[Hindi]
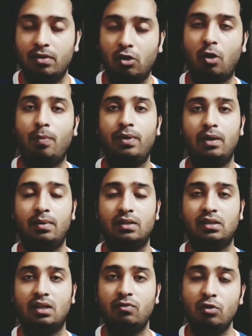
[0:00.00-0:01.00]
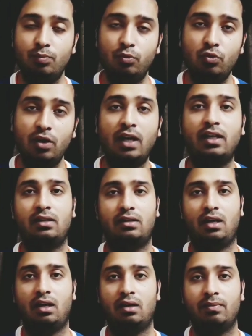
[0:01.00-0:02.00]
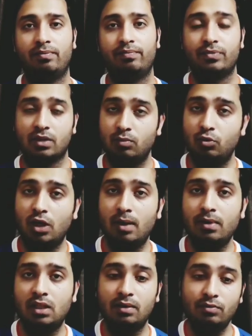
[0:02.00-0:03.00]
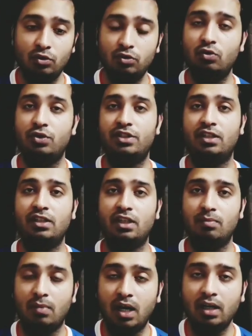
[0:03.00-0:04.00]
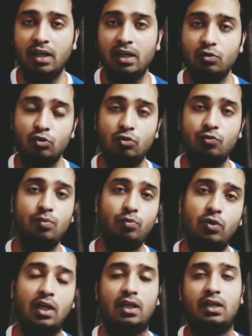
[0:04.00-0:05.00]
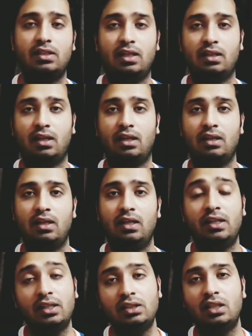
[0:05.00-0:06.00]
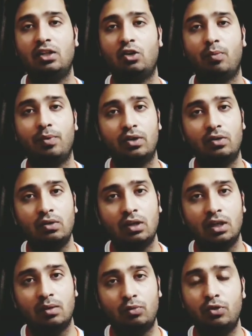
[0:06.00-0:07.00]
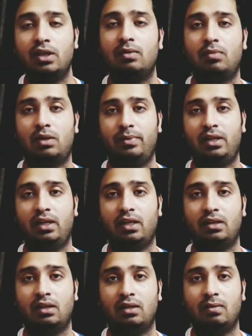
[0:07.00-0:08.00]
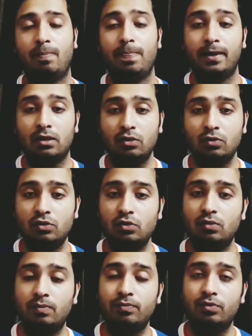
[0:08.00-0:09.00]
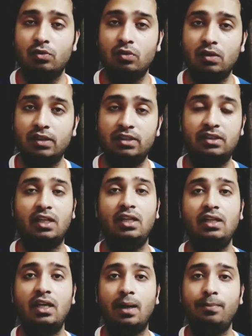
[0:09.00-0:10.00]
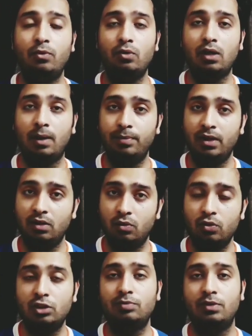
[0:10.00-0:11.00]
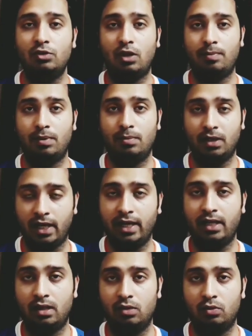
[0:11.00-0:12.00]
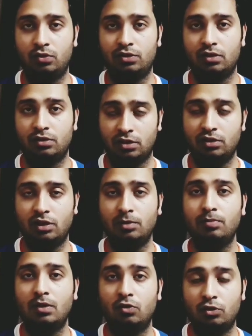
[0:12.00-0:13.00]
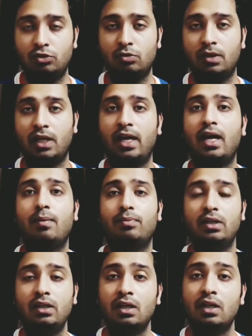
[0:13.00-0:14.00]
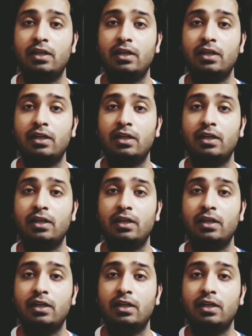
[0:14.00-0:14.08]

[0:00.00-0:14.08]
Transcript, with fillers: टॉपर बस है वो पूरा लिखता है पूरा मतलब जो उस क्वेश्चन की मांग है उसको वो पूरा कर जाता है इसलिए टॉपर को पूरे नंबर मिल जाते हैं तो उस तो इसके लिए आपको अपने नोट्स में जो आपने बनाया है नोट्स संक्षिप्त में नोट्स जो बनाया है आपने